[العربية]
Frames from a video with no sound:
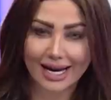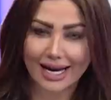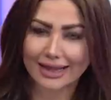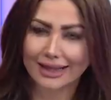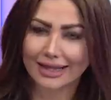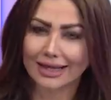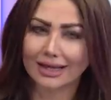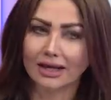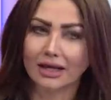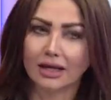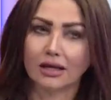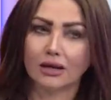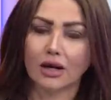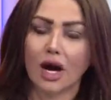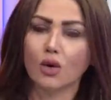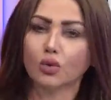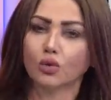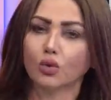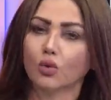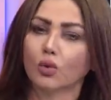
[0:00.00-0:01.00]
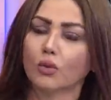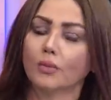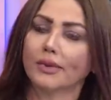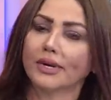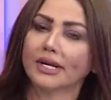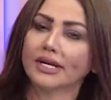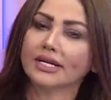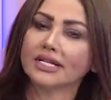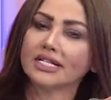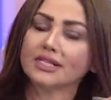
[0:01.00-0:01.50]
حد الان او
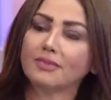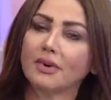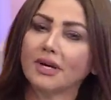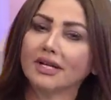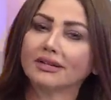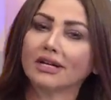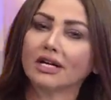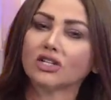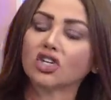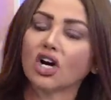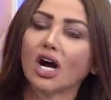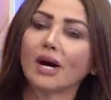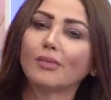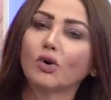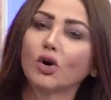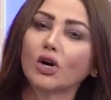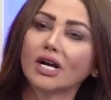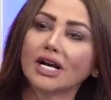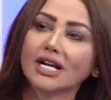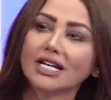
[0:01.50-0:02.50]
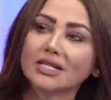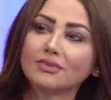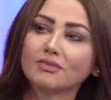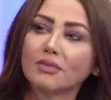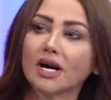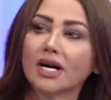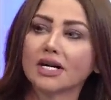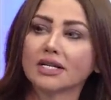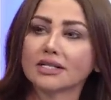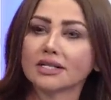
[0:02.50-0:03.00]
بالنسبه لتشابه
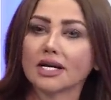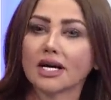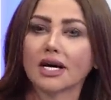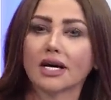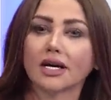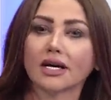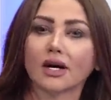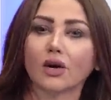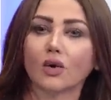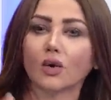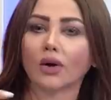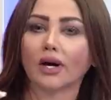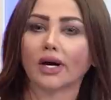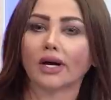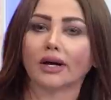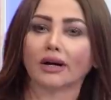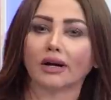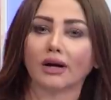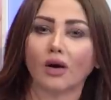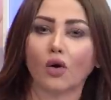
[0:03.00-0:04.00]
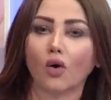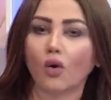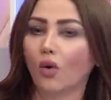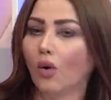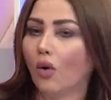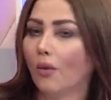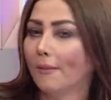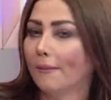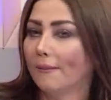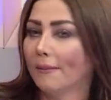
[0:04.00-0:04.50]
الاسماء ساره وغيرها
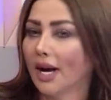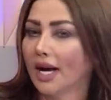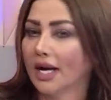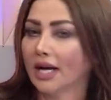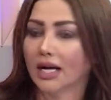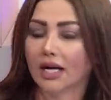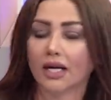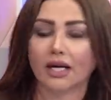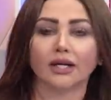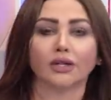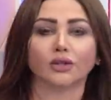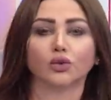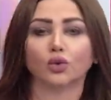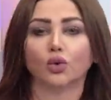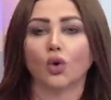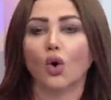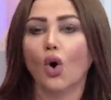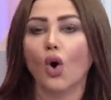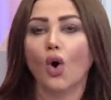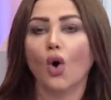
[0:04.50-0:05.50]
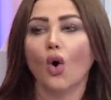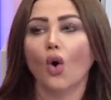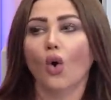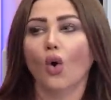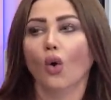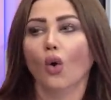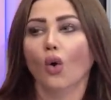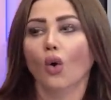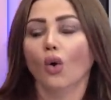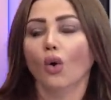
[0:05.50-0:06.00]
وام اياد و...
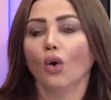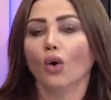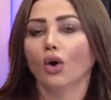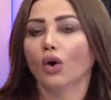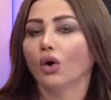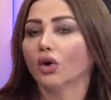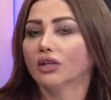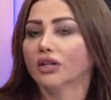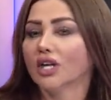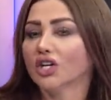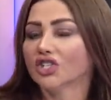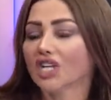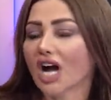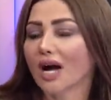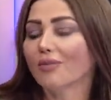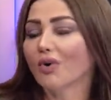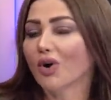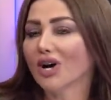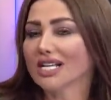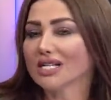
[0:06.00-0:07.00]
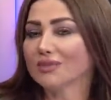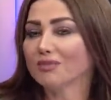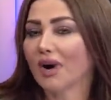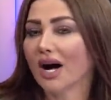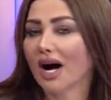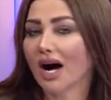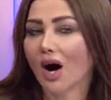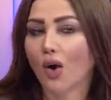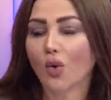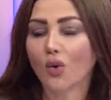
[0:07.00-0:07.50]
تشابه
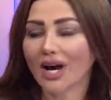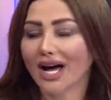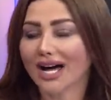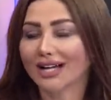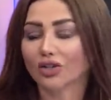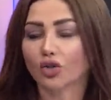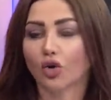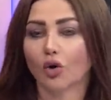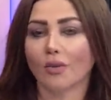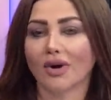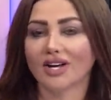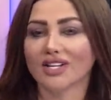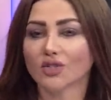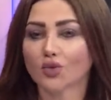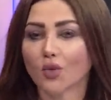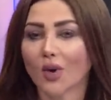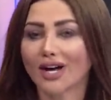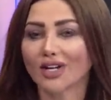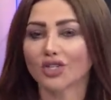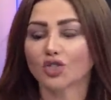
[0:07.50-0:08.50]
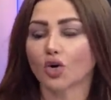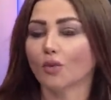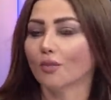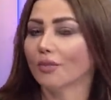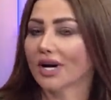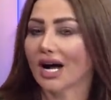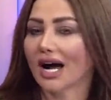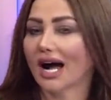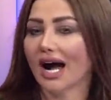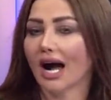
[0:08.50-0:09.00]
اسماء اولادهم
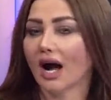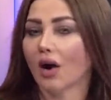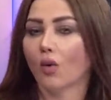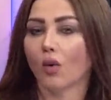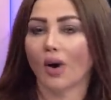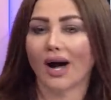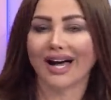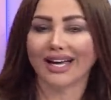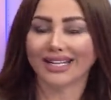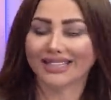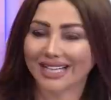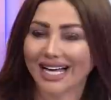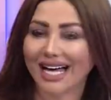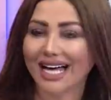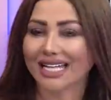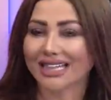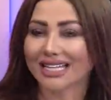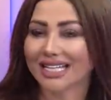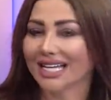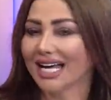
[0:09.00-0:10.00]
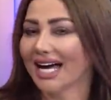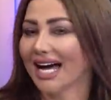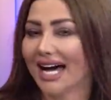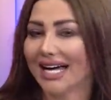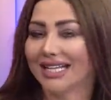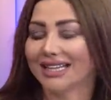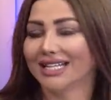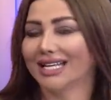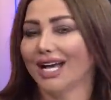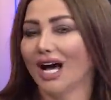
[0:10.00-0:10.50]
ازواجهم راحوا احداث الى
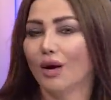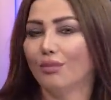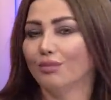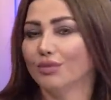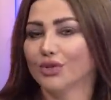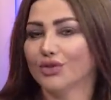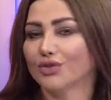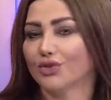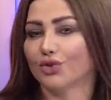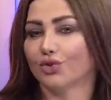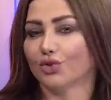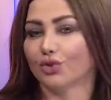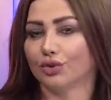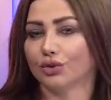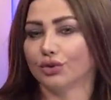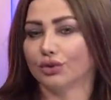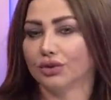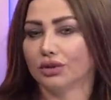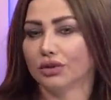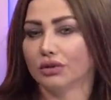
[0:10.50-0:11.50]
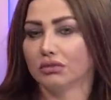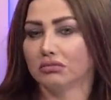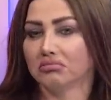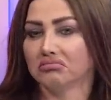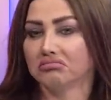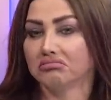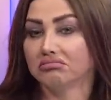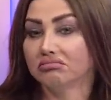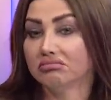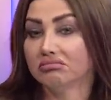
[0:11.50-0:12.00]
حد الان بالسجون
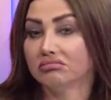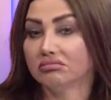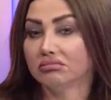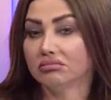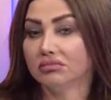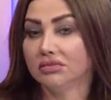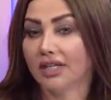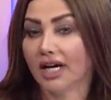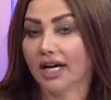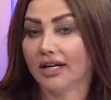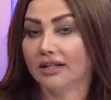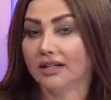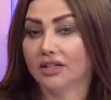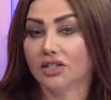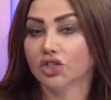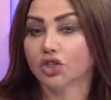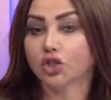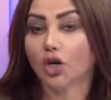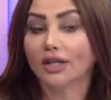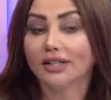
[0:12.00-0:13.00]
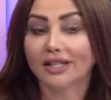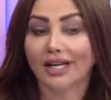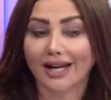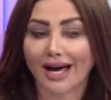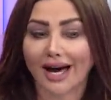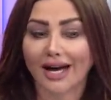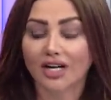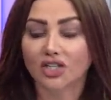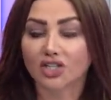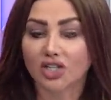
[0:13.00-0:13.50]
يعني شلون بدنا
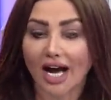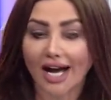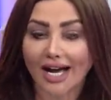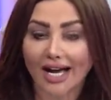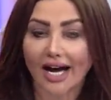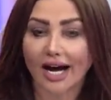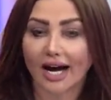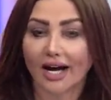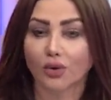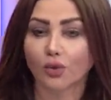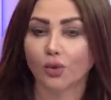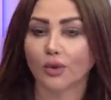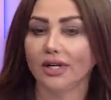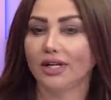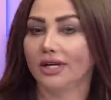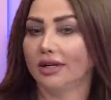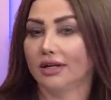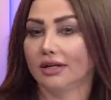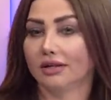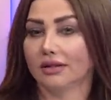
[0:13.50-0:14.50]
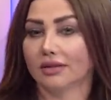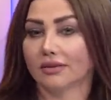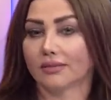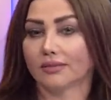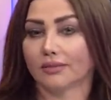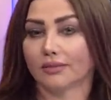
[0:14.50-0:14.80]
نعالج هاي قانونيا